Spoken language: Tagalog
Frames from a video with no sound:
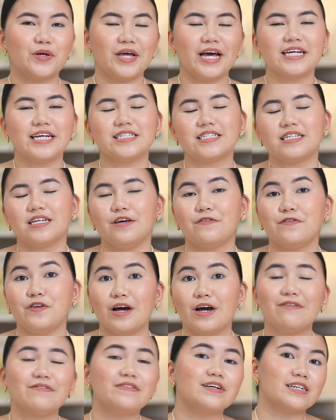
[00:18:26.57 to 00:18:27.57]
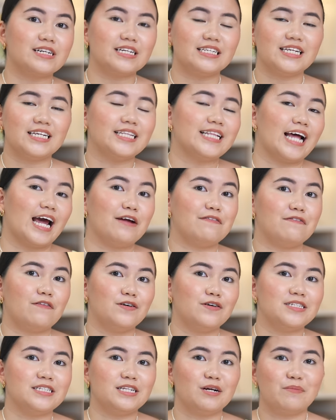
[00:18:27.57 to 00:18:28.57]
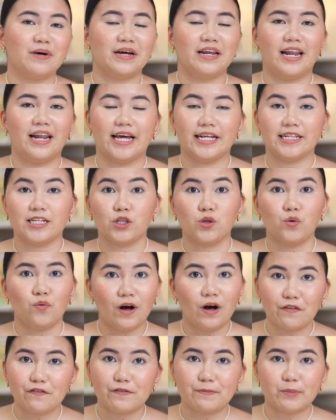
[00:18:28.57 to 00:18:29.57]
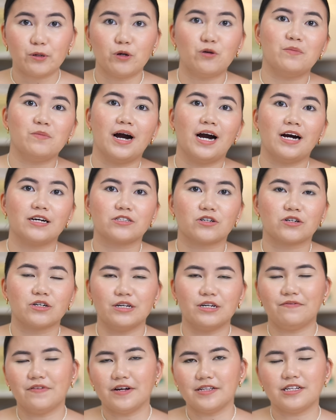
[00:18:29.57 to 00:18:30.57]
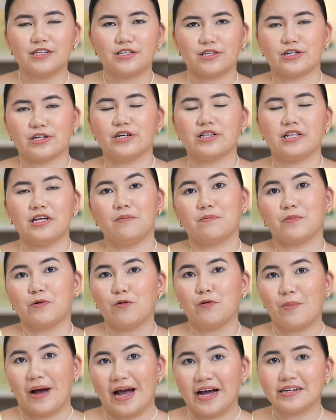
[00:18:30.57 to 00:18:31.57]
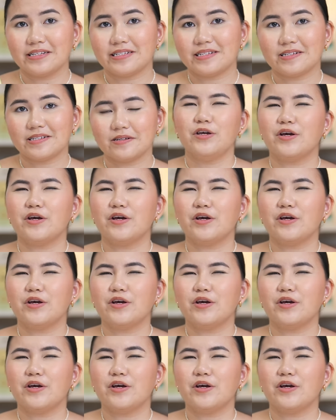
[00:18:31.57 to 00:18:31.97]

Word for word: yes, if you have the recent iPhones naman like the 12 Pro Max or even the 13 Pro Max,